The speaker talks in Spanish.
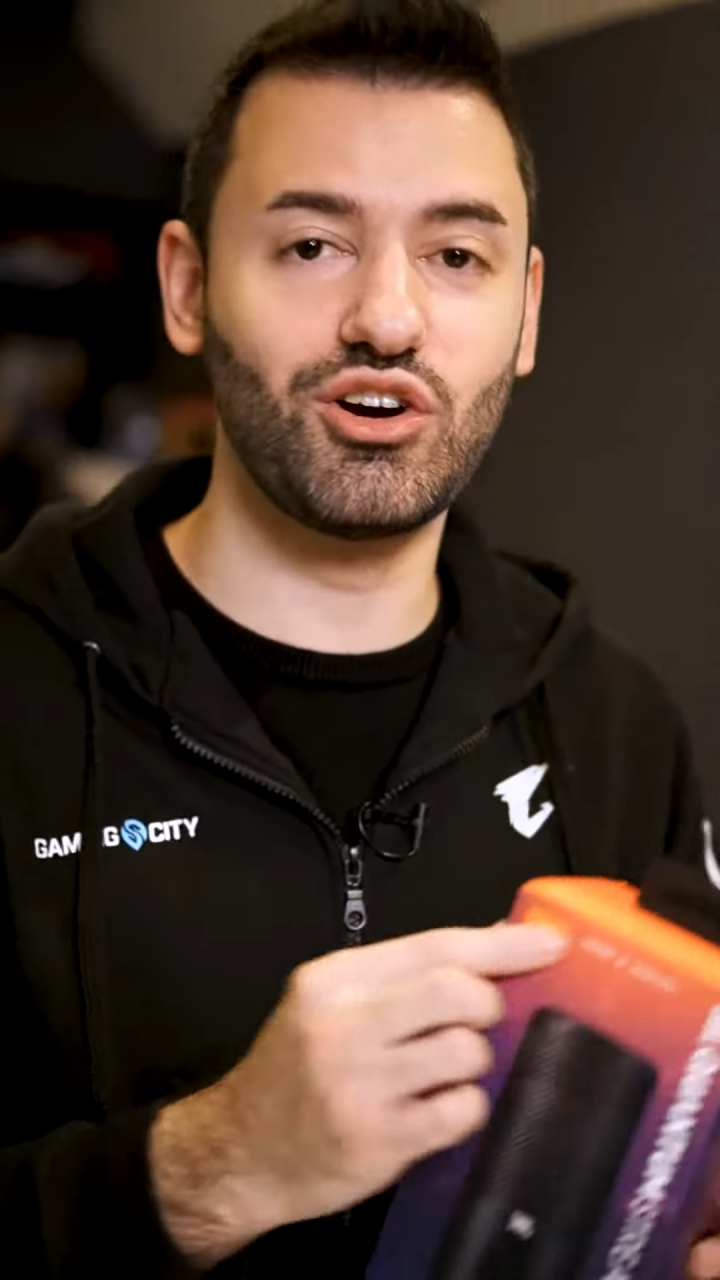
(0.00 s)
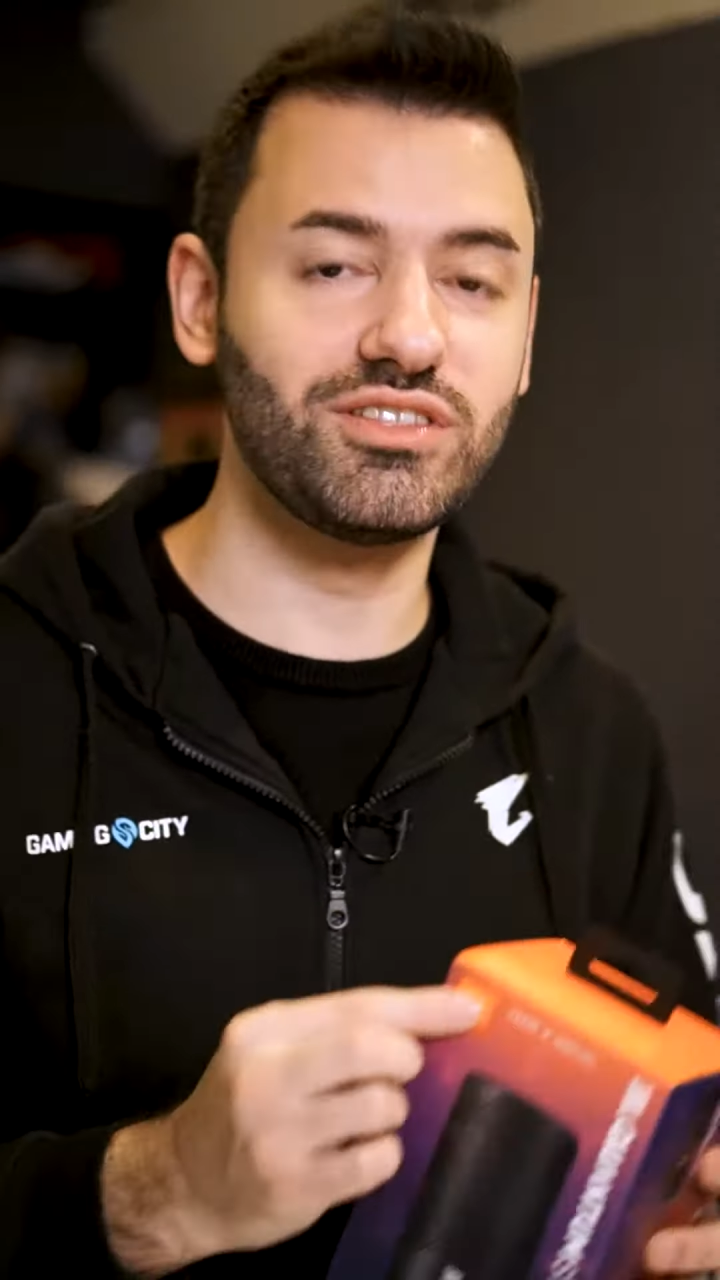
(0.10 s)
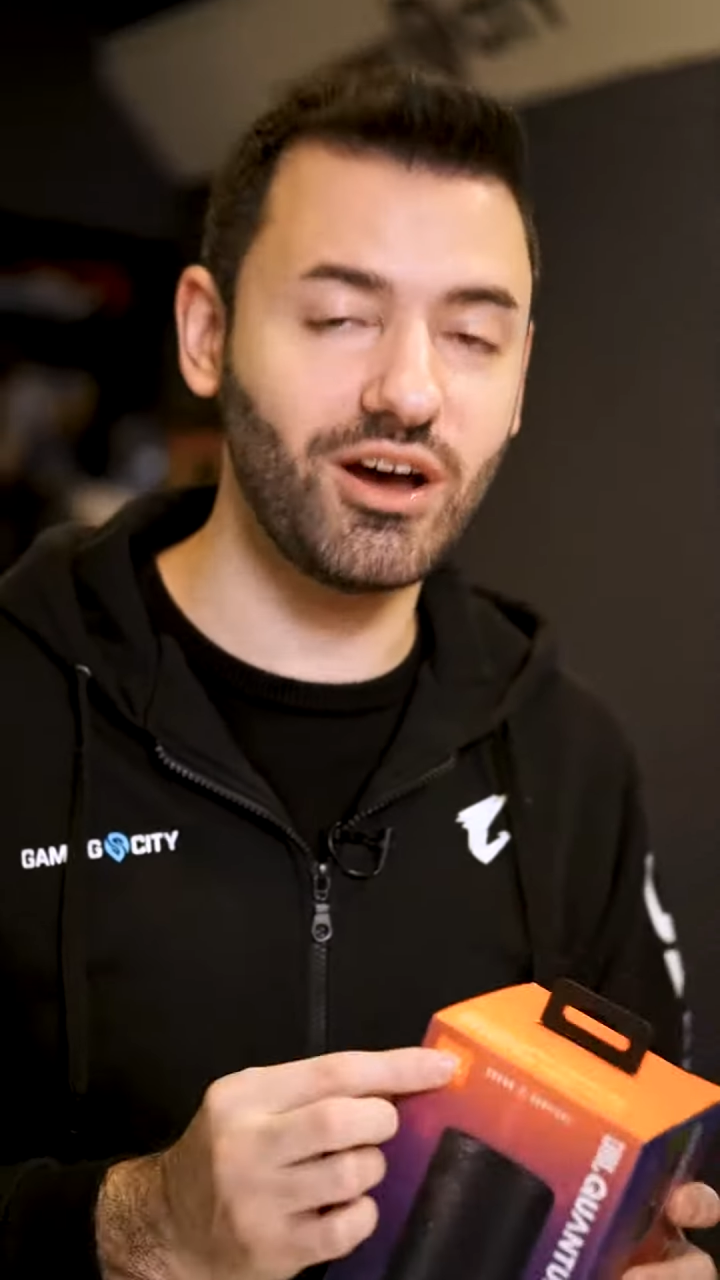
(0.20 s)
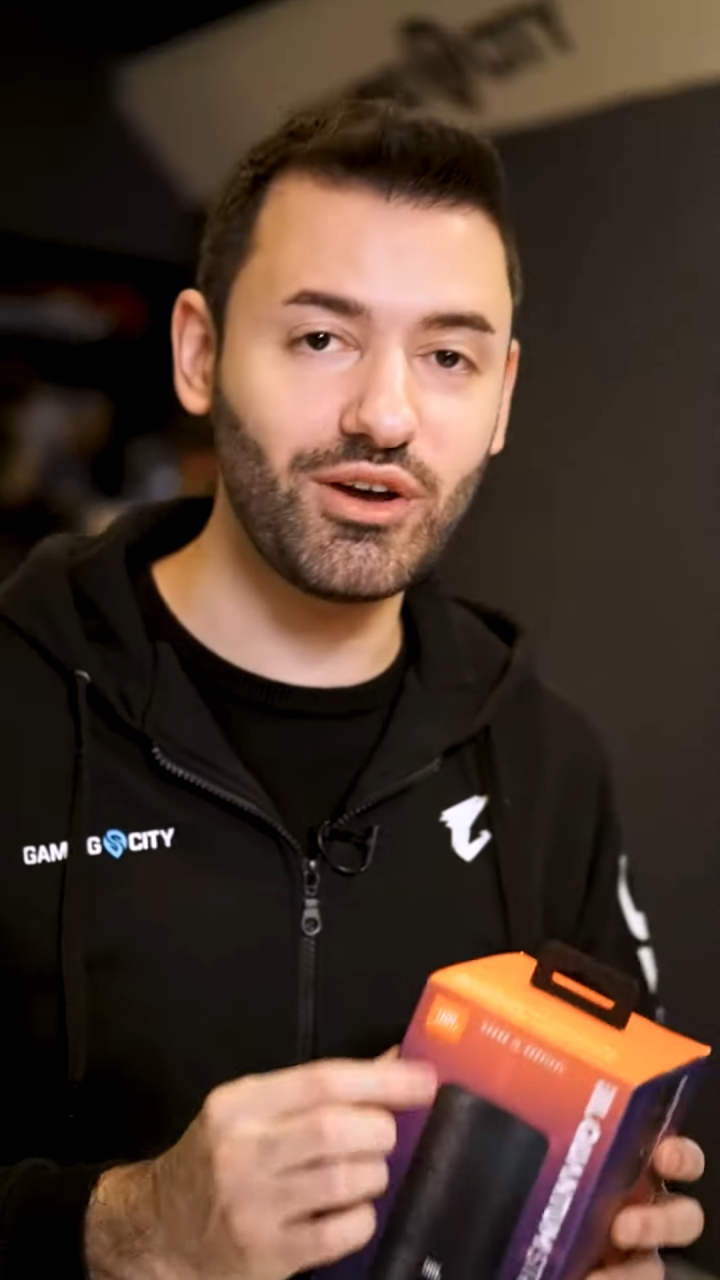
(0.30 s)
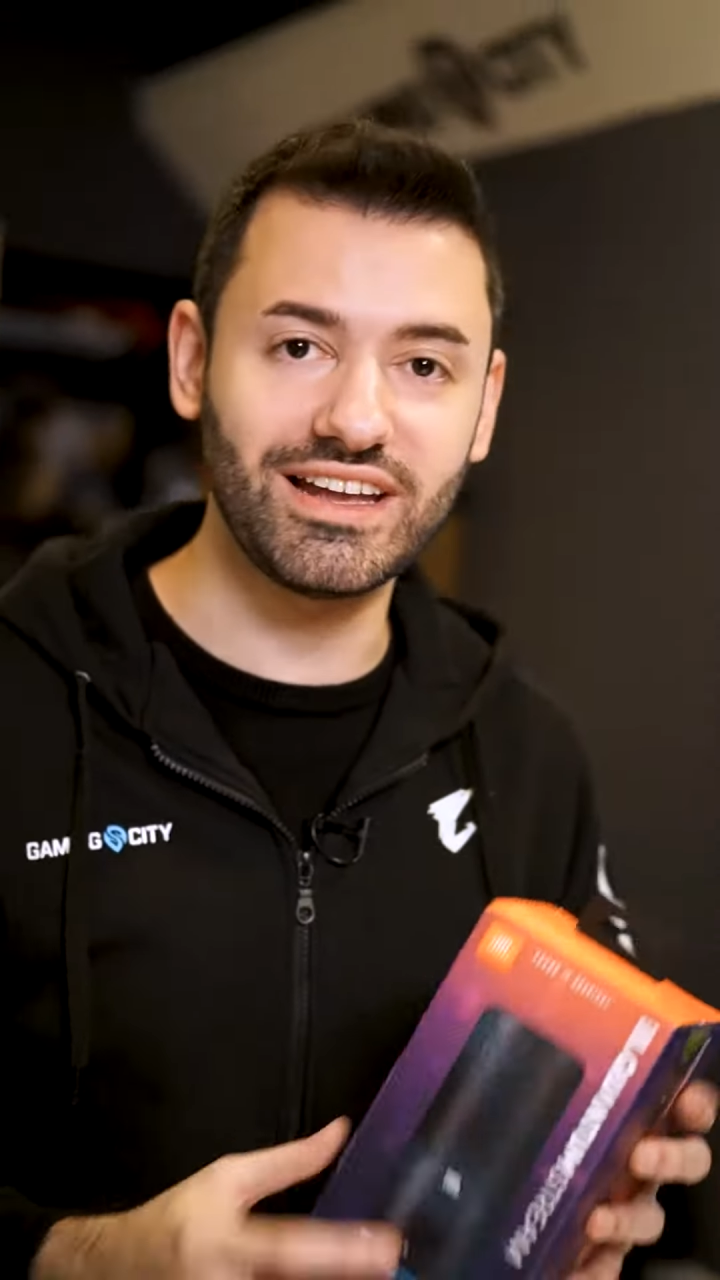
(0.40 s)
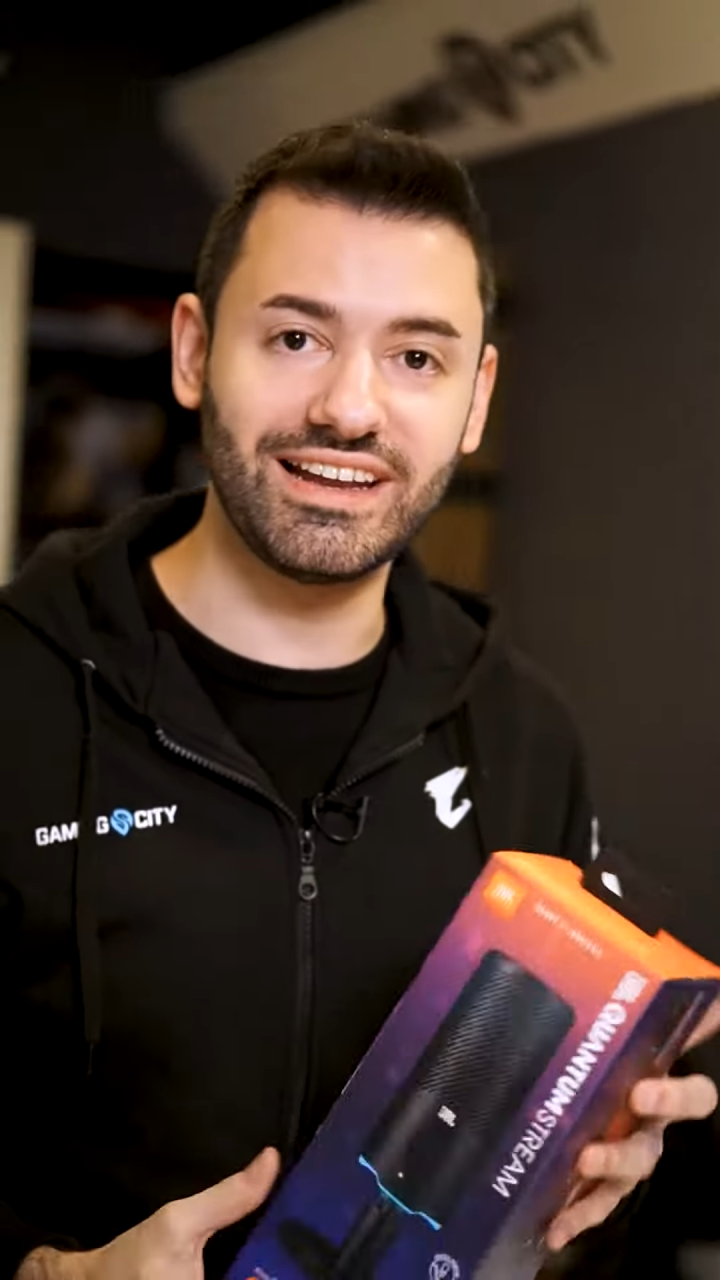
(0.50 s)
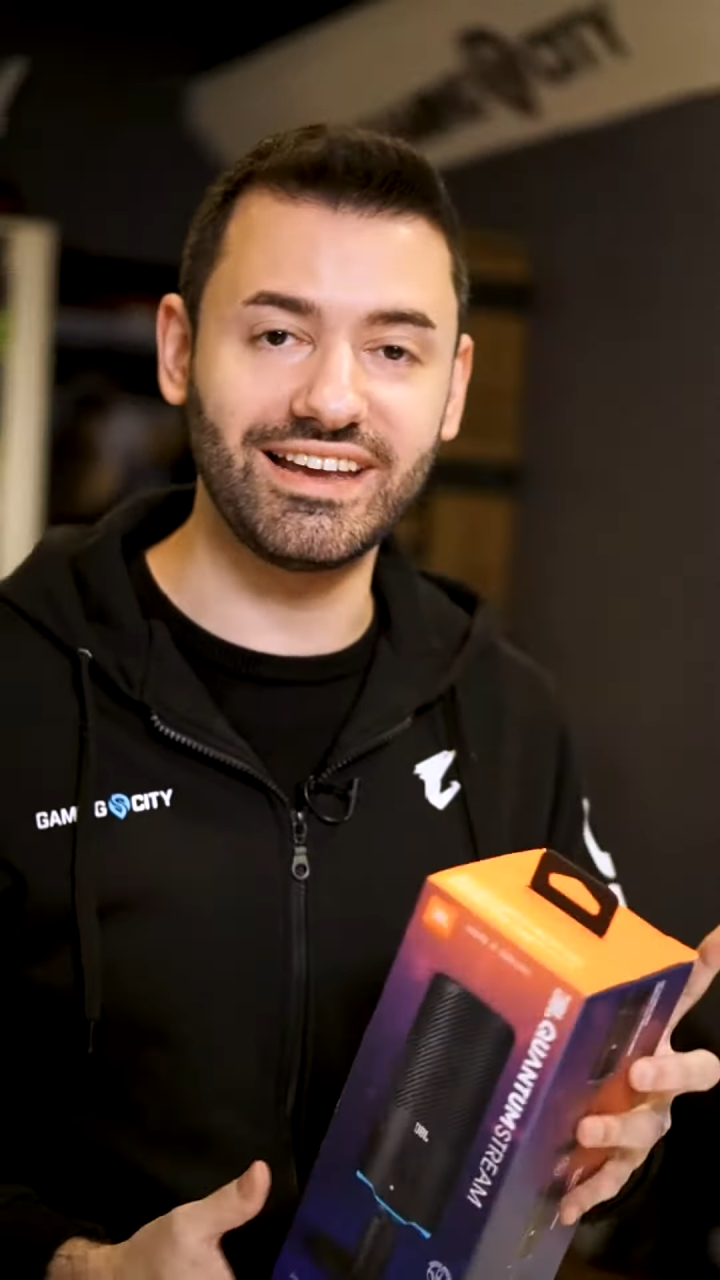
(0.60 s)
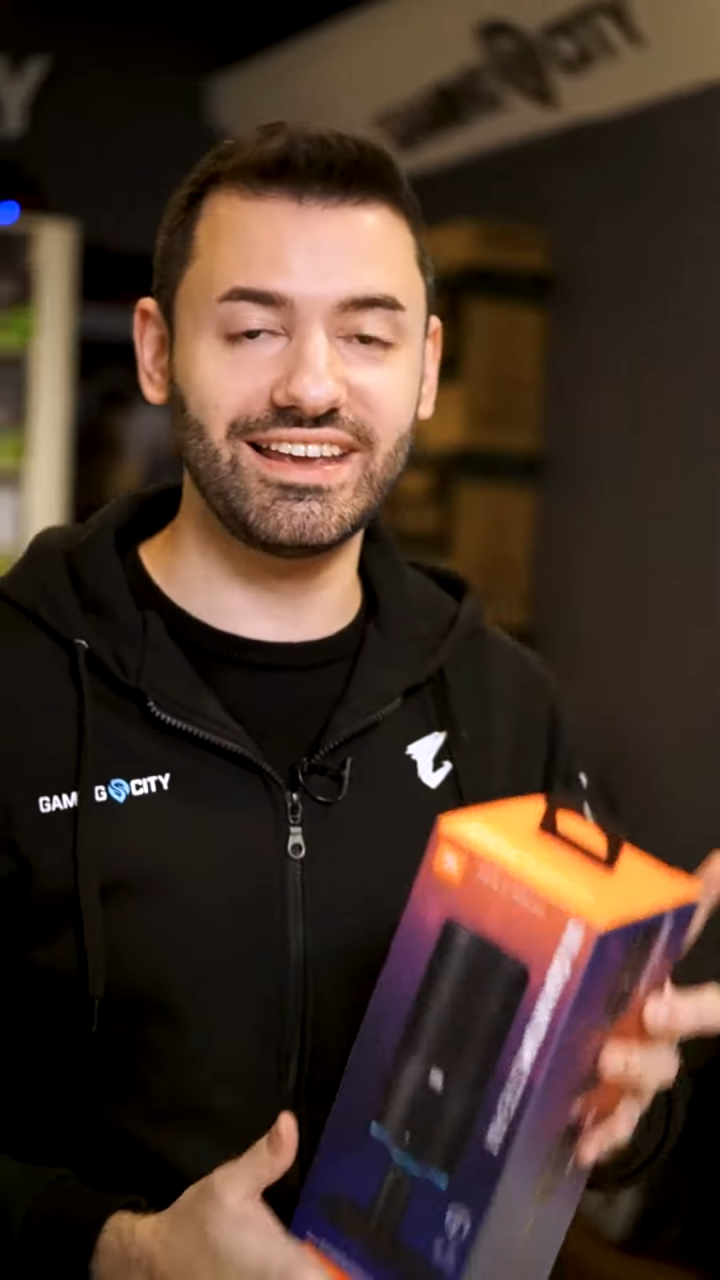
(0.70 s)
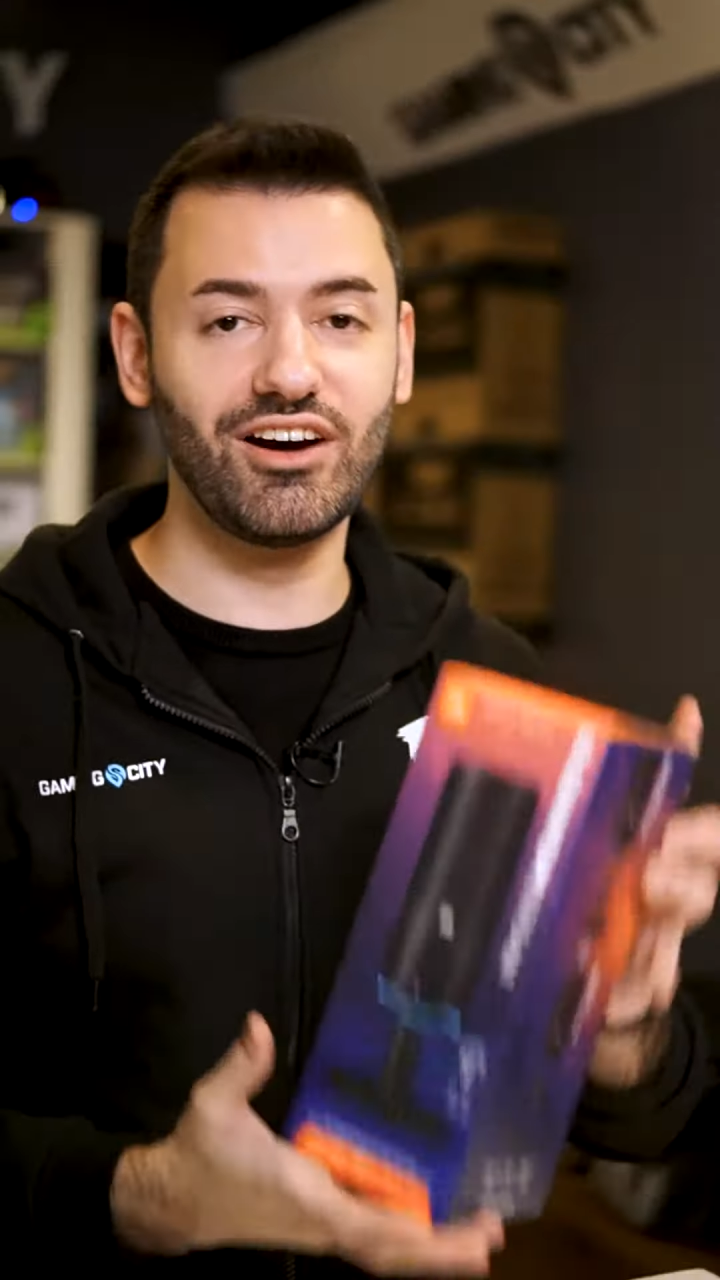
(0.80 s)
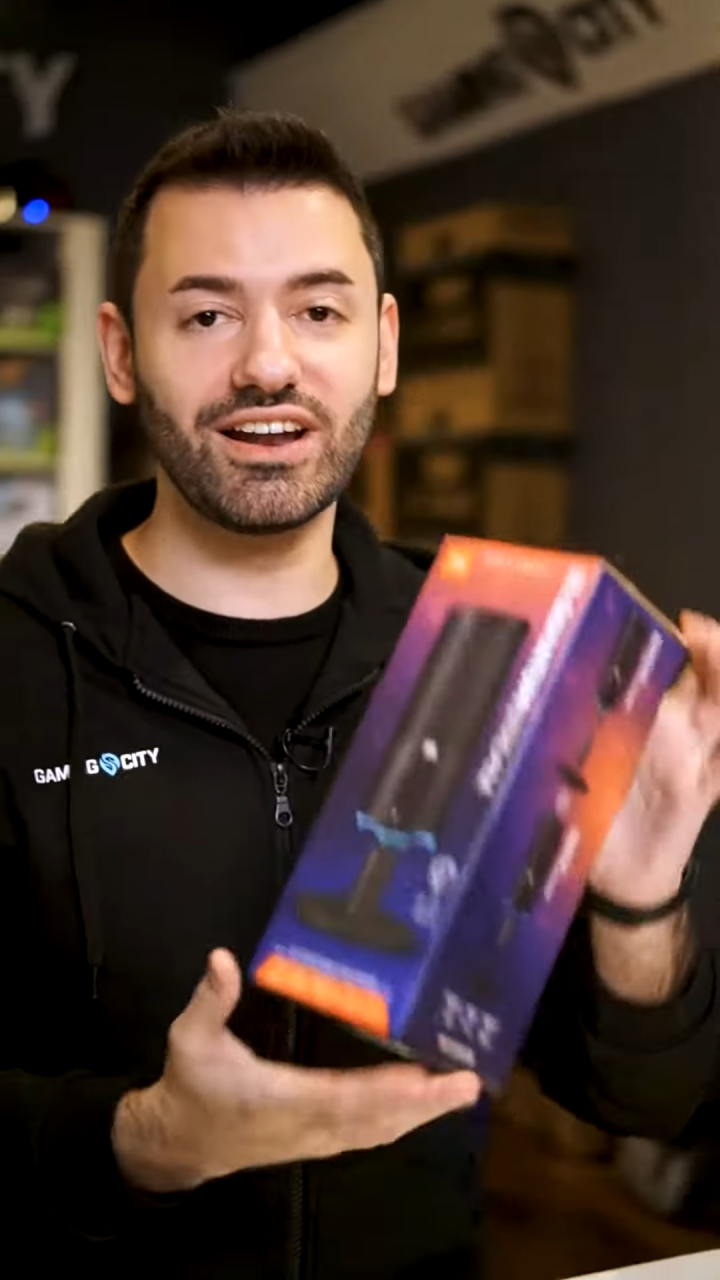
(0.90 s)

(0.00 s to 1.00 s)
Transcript: JBL